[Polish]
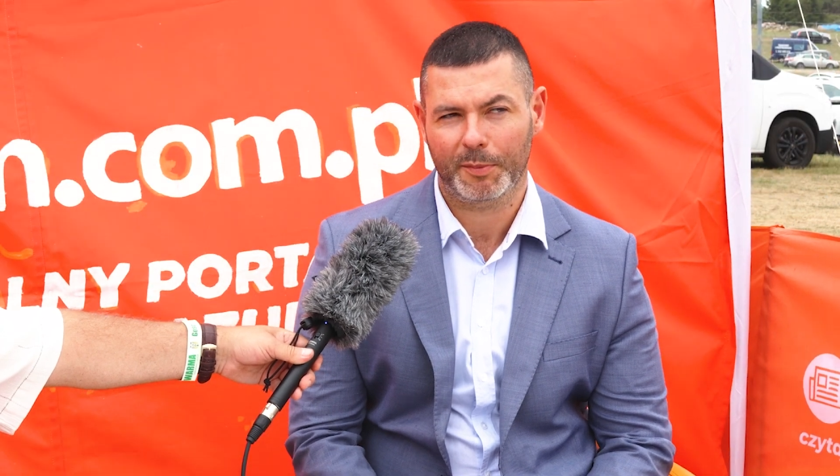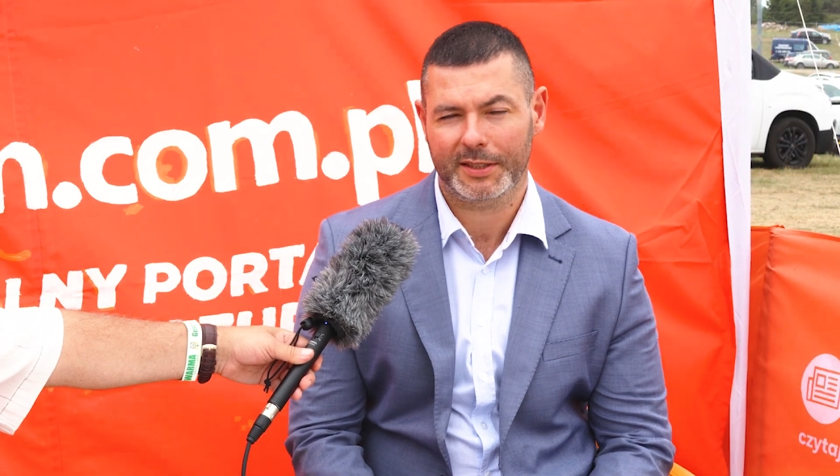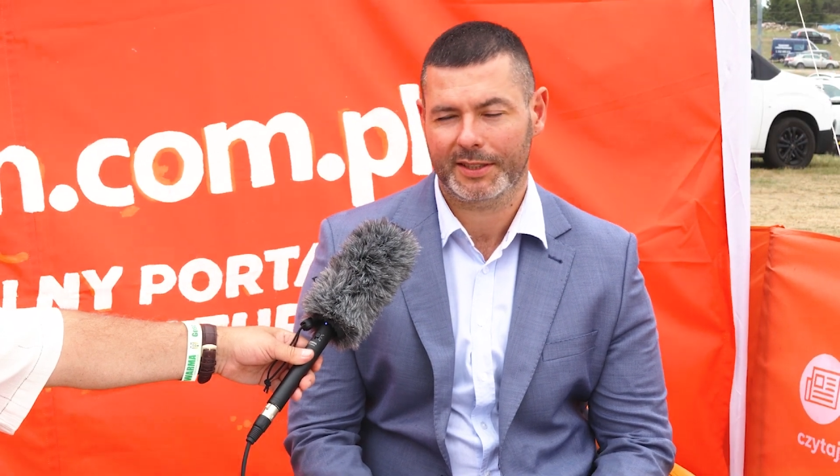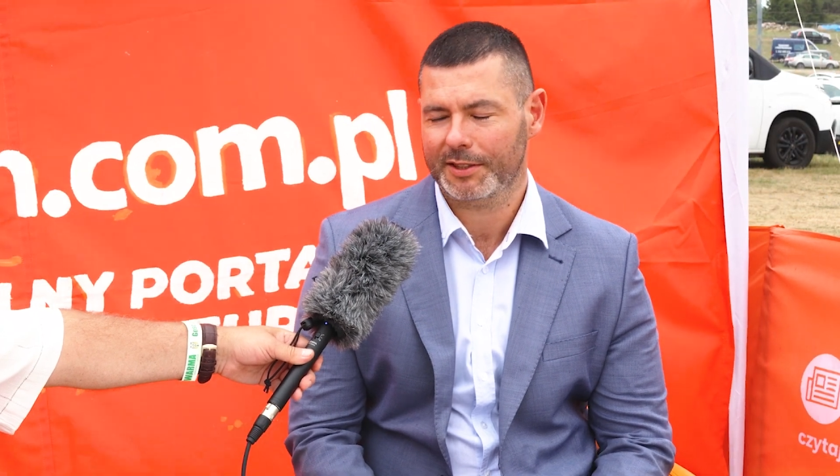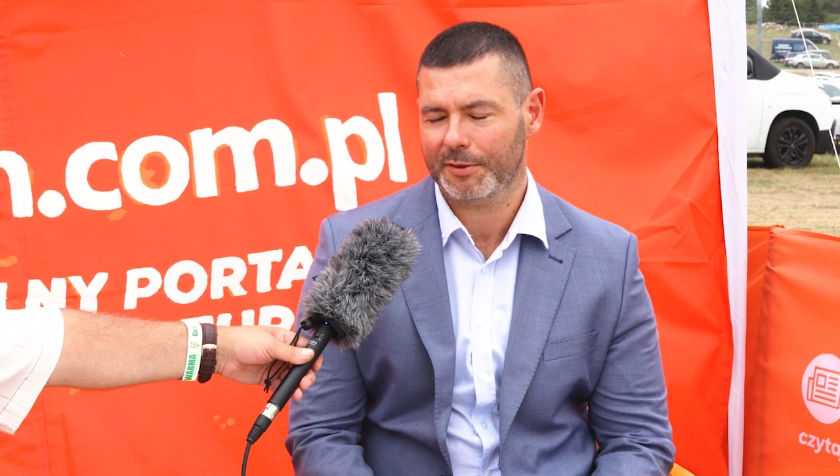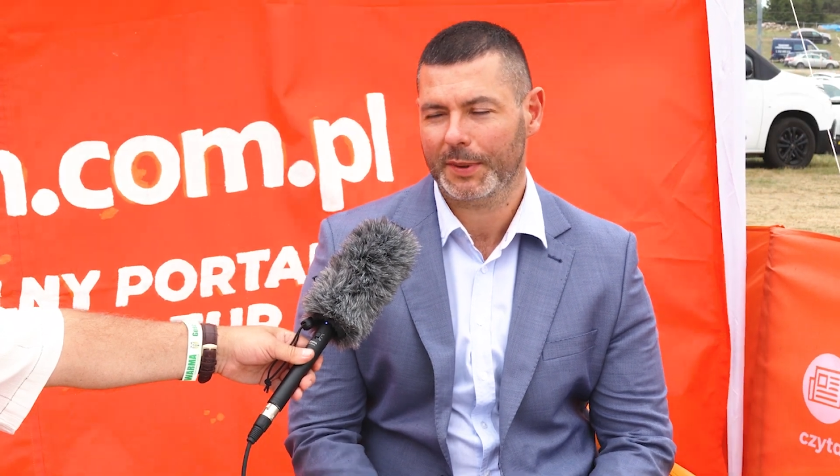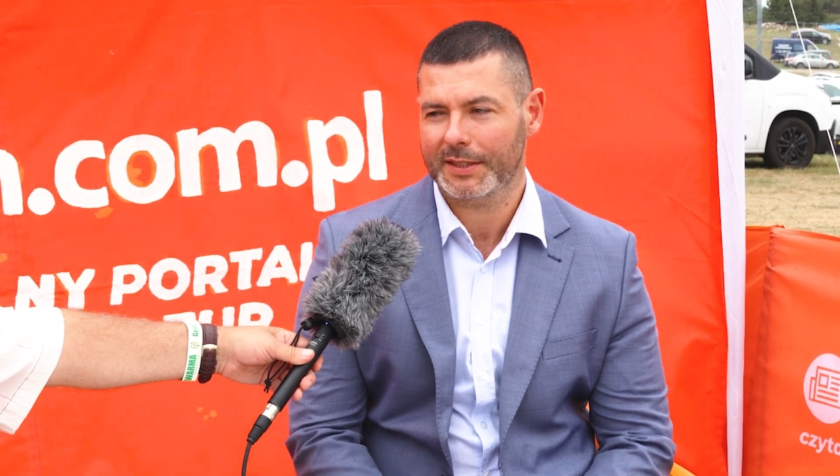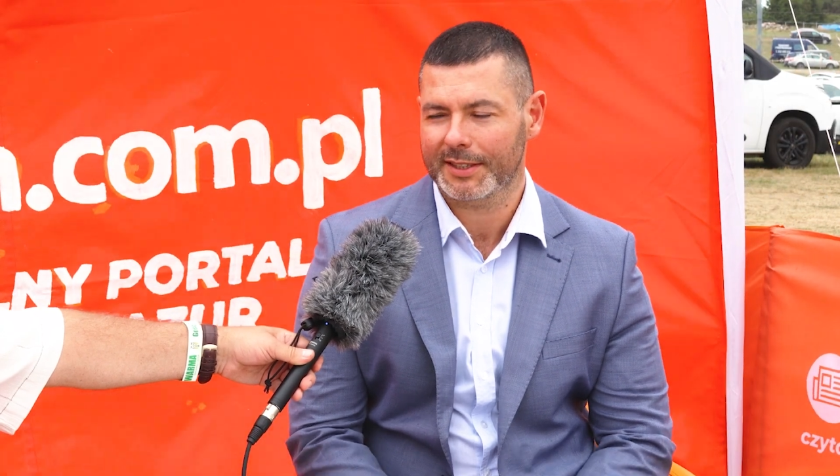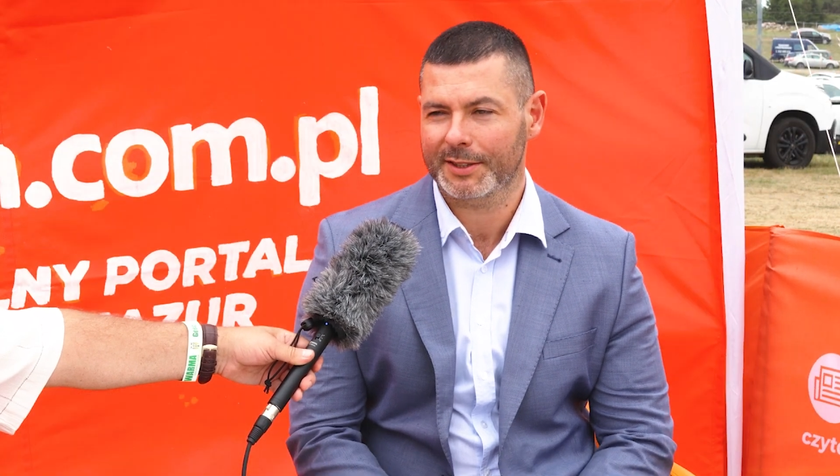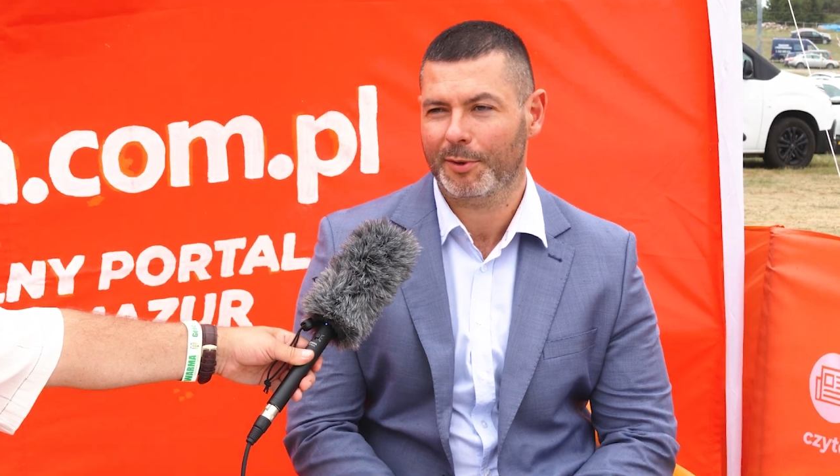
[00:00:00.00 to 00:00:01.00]
obecnie jest to
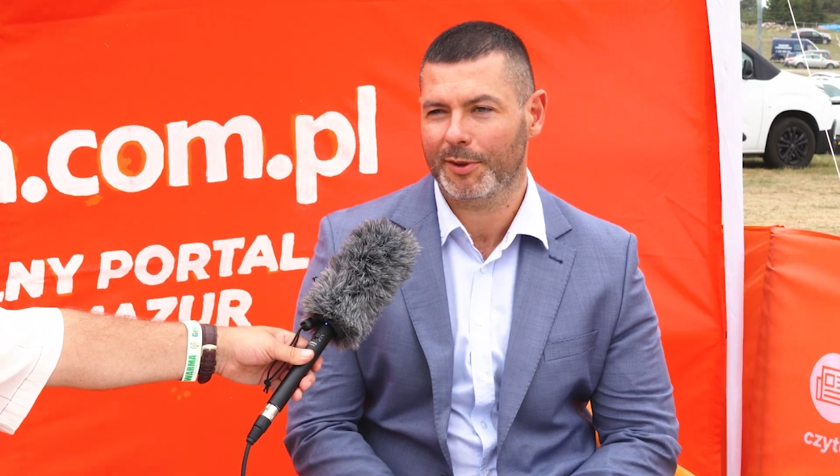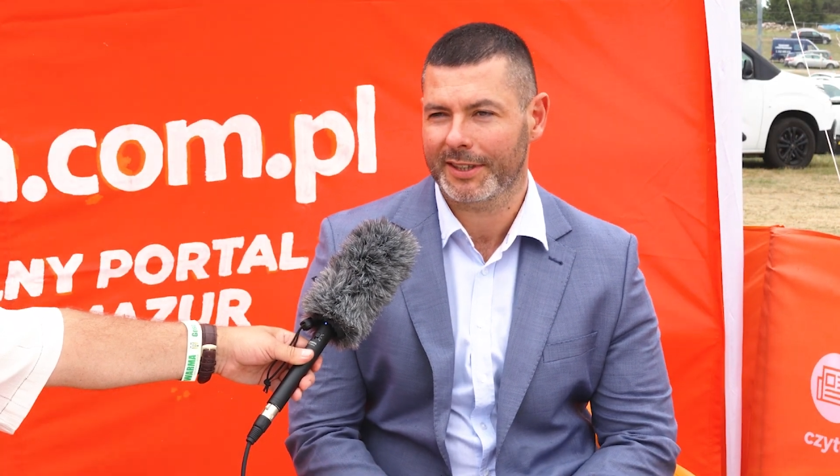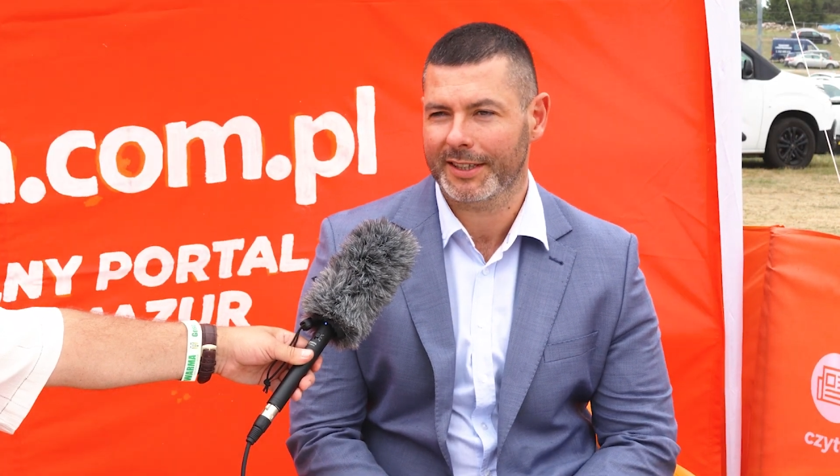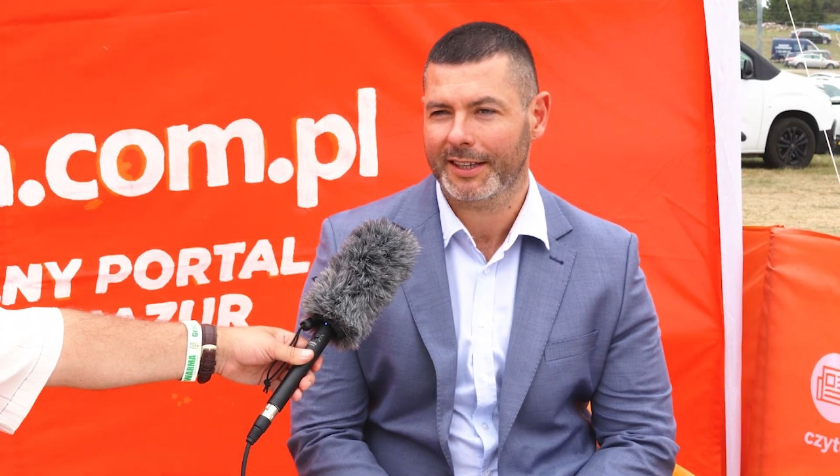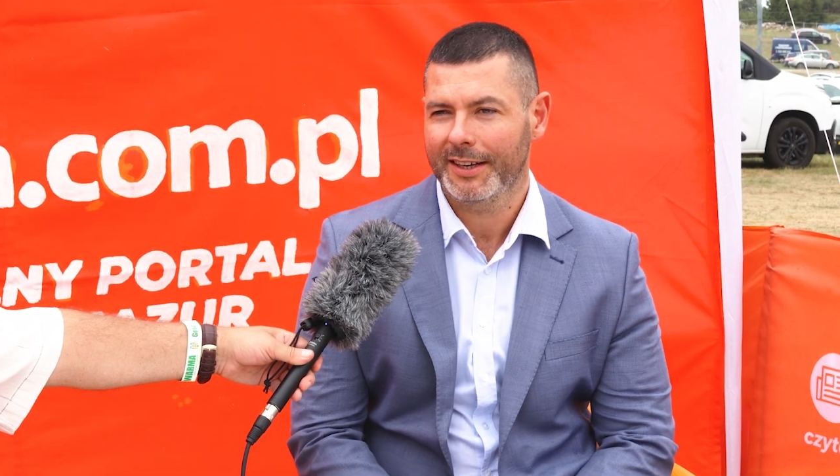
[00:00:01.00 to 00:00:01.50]
500 zł,